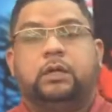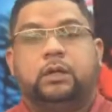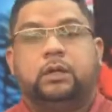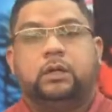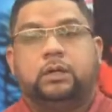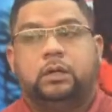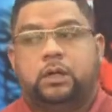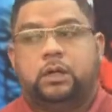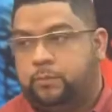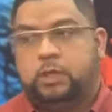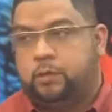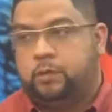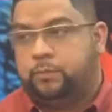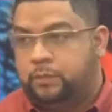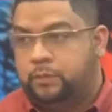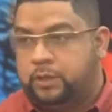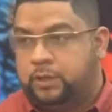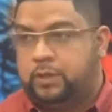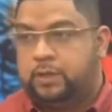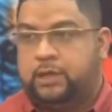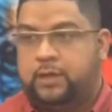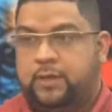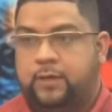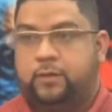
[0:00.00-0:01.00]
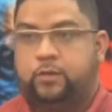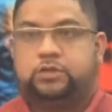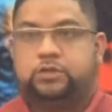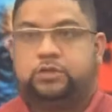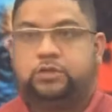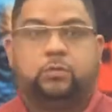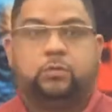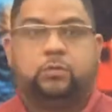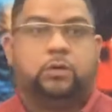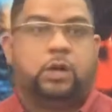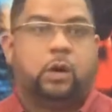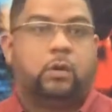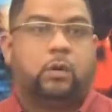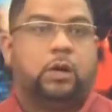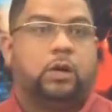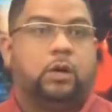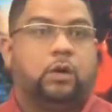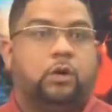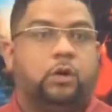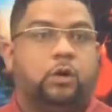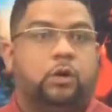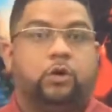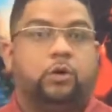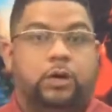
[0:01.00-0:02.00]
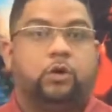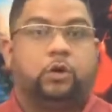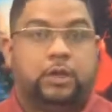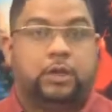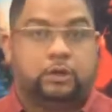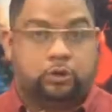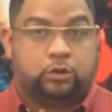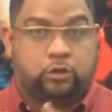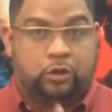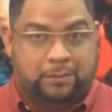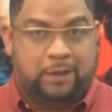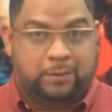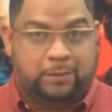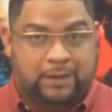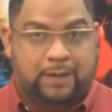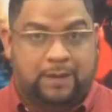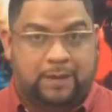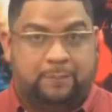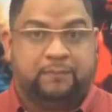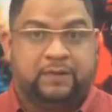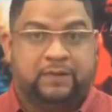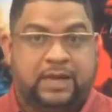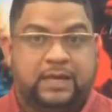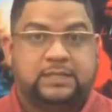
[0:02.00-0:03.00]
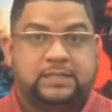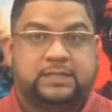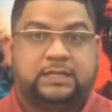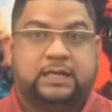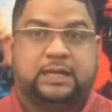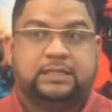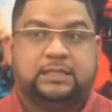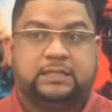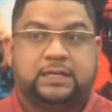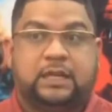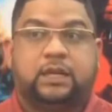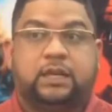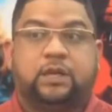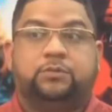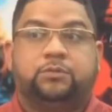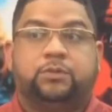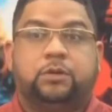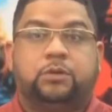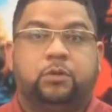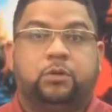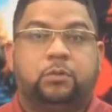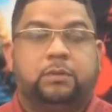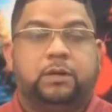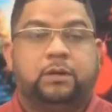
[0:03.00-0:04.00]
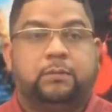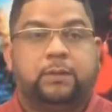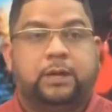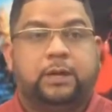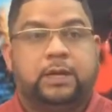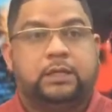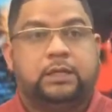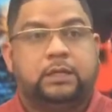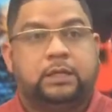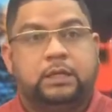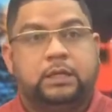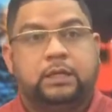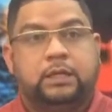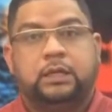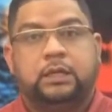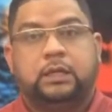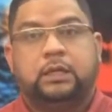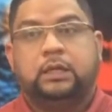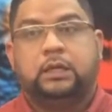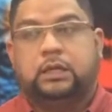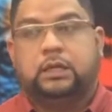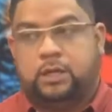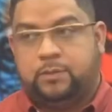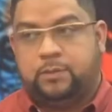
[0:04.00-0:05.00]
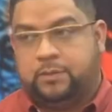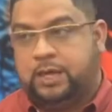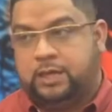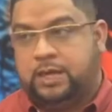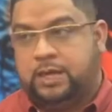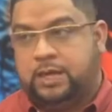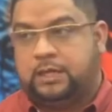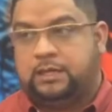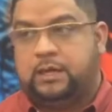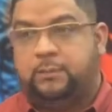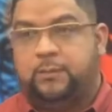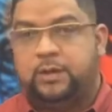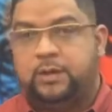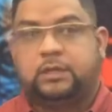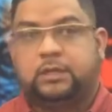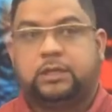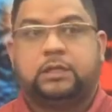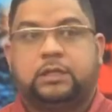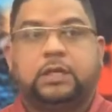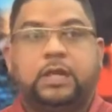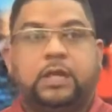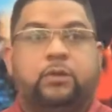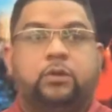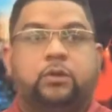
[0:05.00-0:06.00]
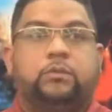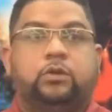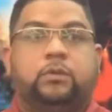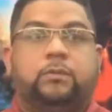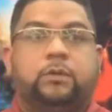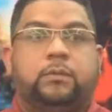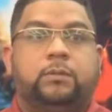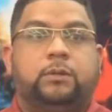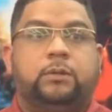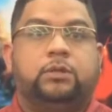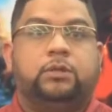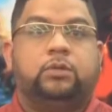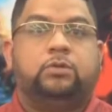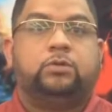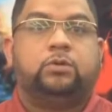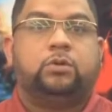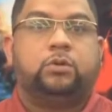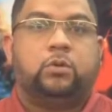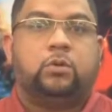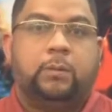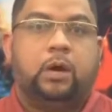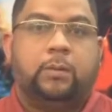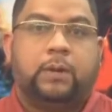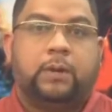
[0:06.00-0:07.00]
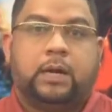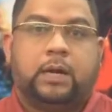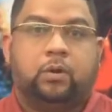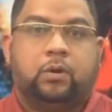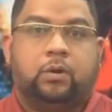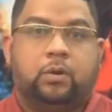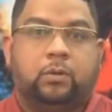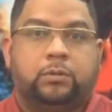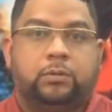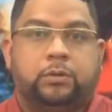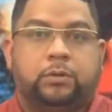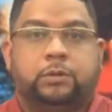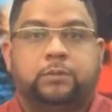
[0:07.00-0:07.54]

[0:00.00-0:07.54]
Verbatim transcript: que después del día de Nochebuena no hay COVID, que todavía piensan que saliendo el 2020, inmediatamente entrando el 2021 no habrá COVID.